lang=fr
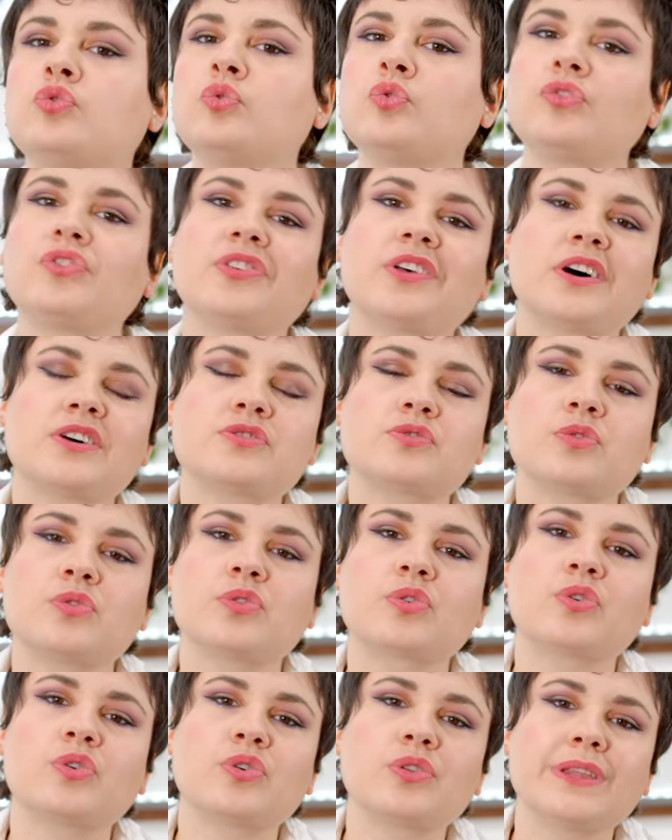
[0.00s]
Tout ça, je
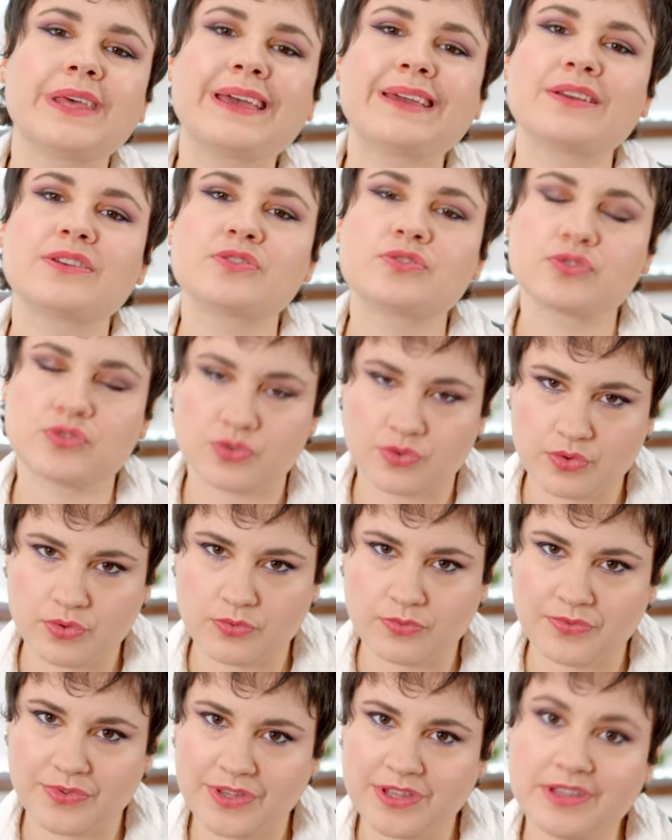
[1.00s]
le connais, je le
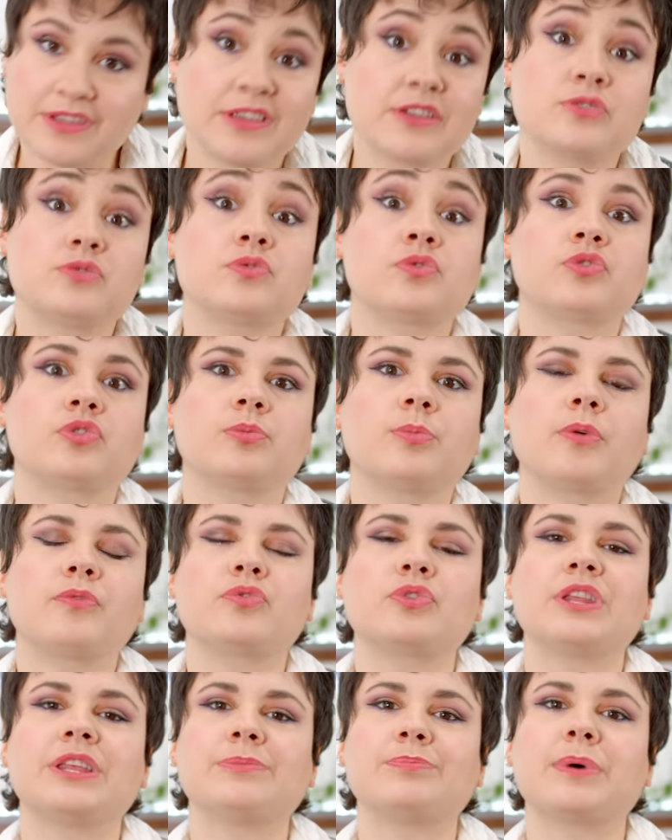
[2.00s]
vis, et justement,
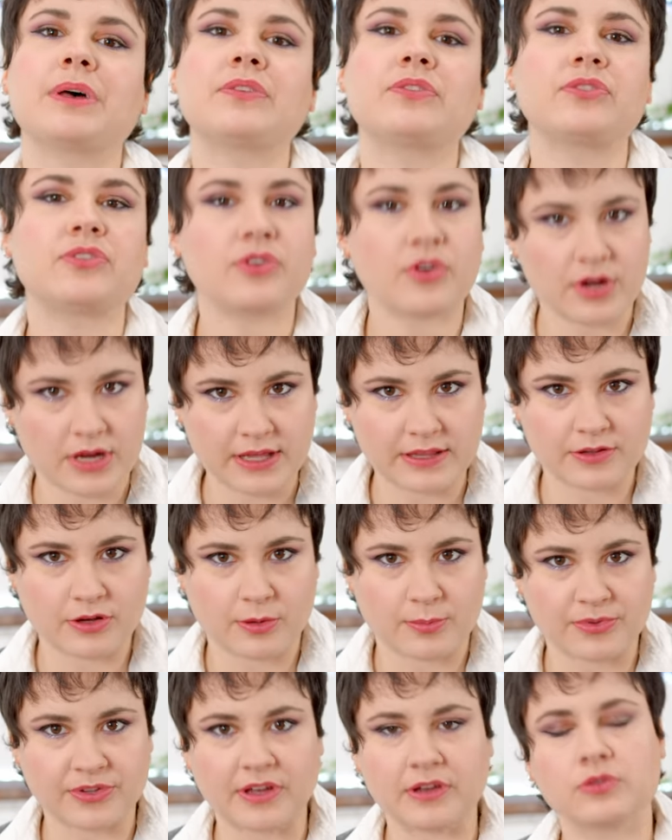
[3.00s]
vous n'êtes pas seul à être
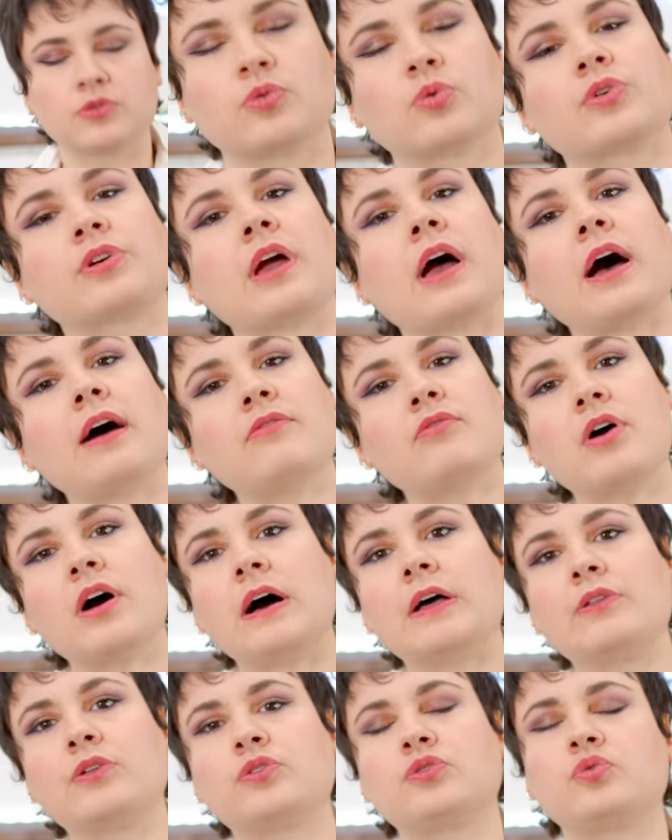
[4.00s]
comme ça. Donc,
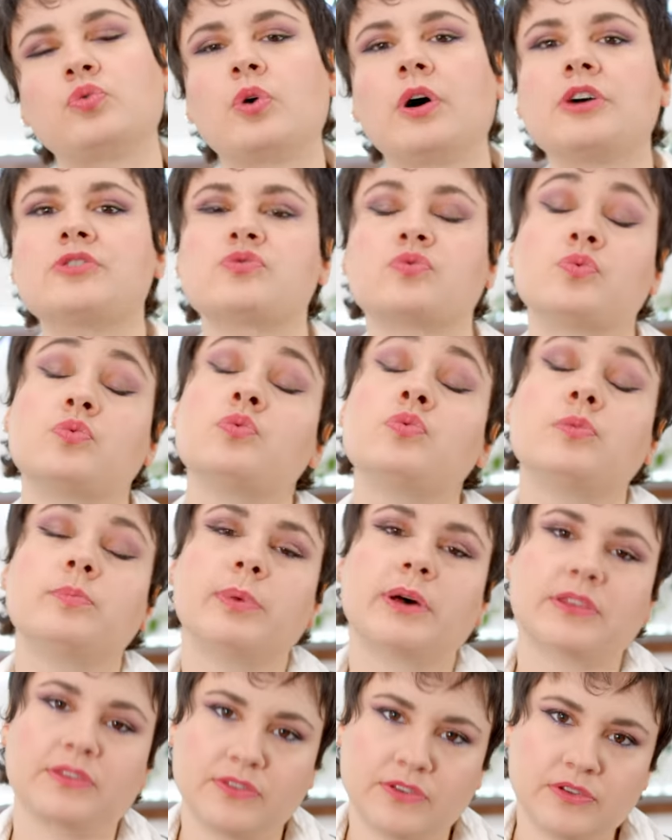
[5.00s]
avoir un entourage ou une
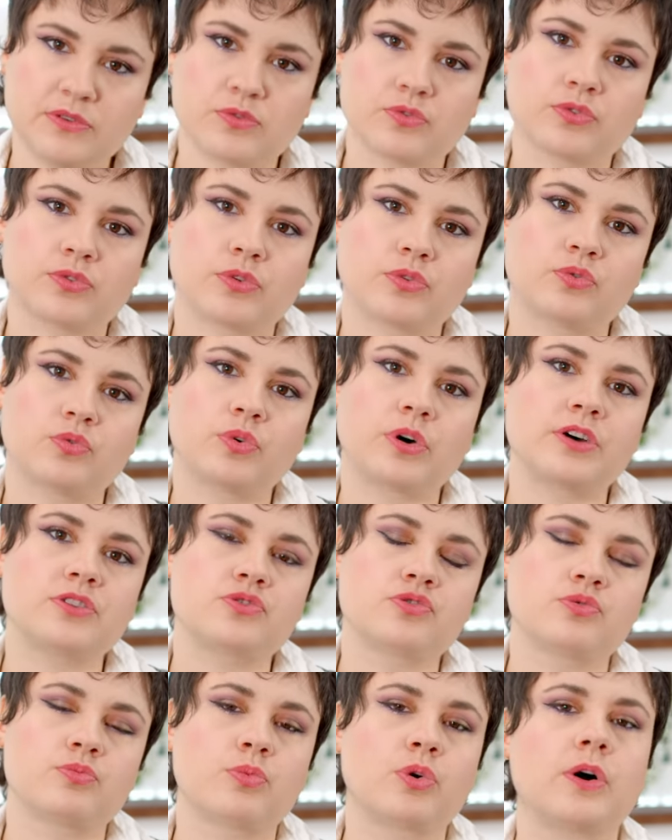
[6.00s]
partie de son
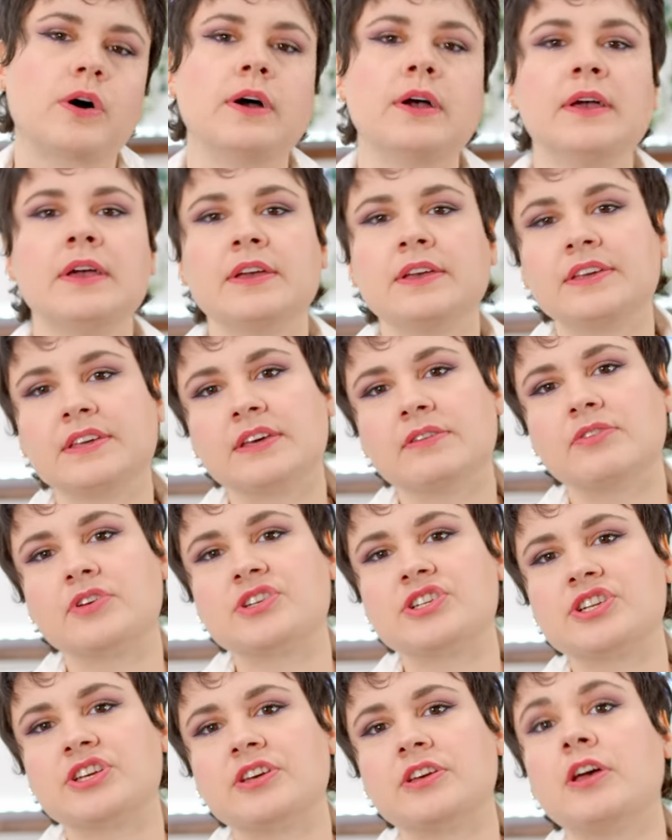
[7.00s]
entourage, du moins, qui est
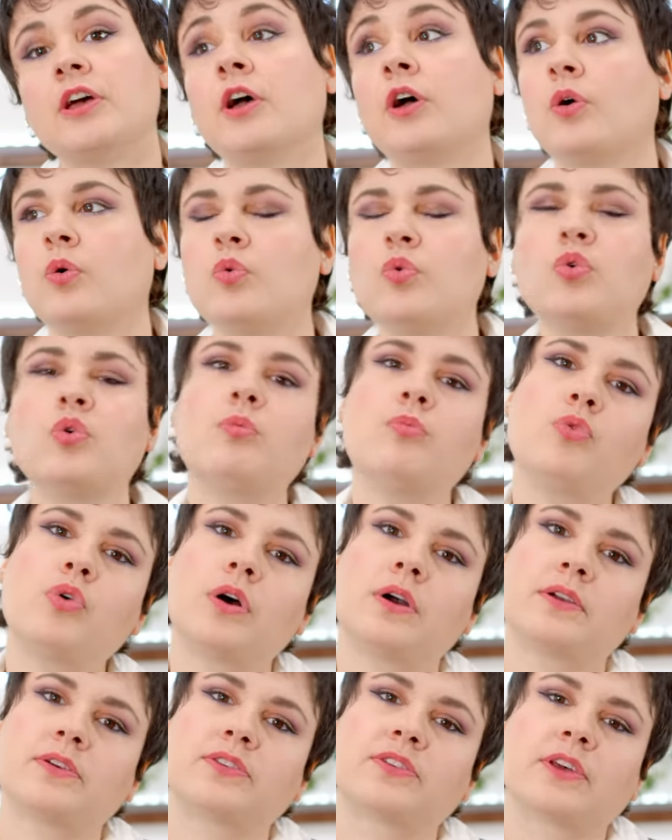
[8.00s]
végé ou au
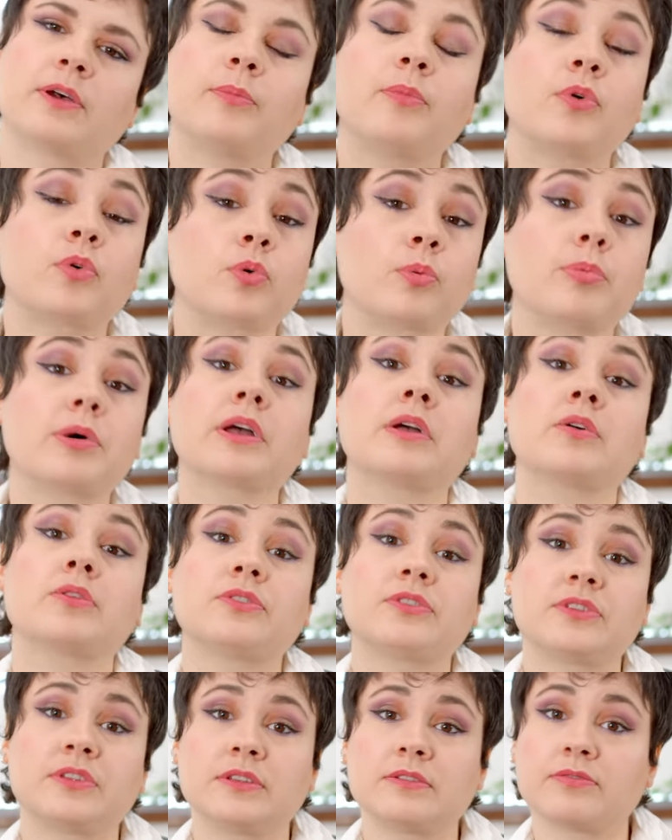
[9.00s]
moins extrêmement
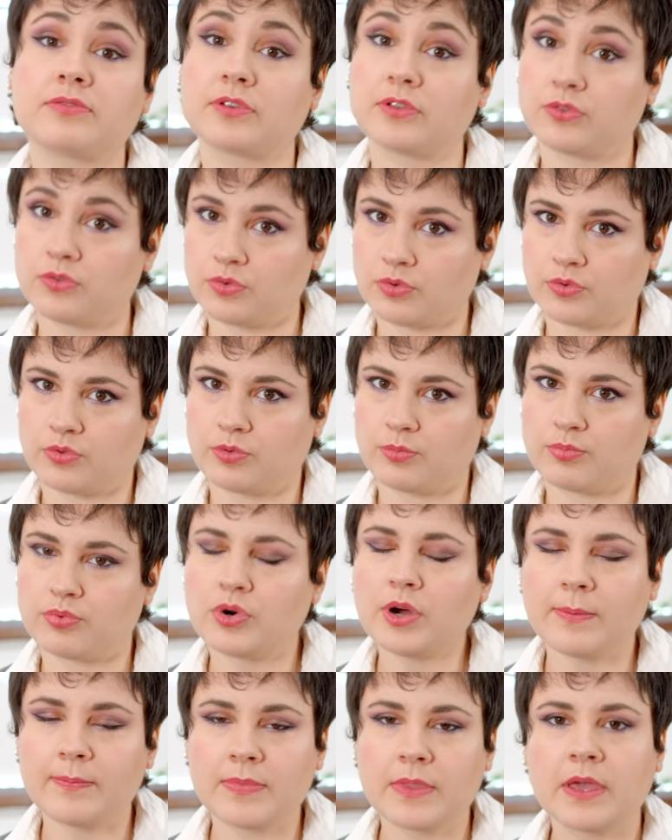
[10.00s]
compréhensif sur ce
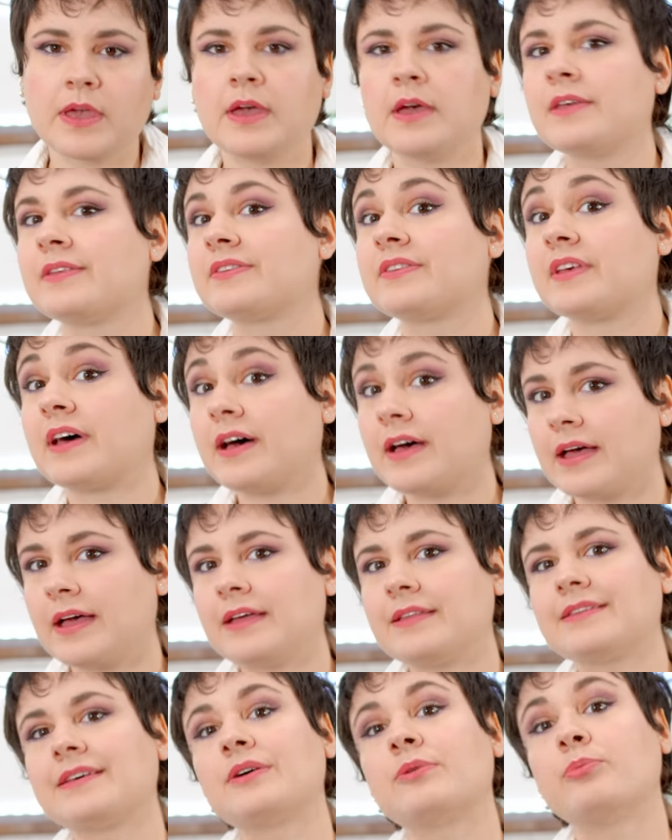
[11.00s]
point, ça
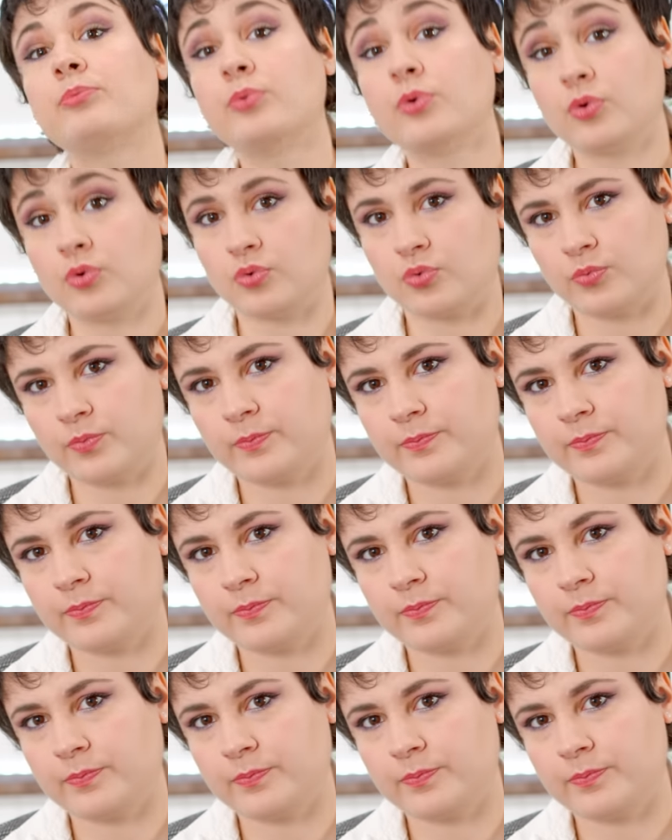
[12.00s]
aide beaucoup.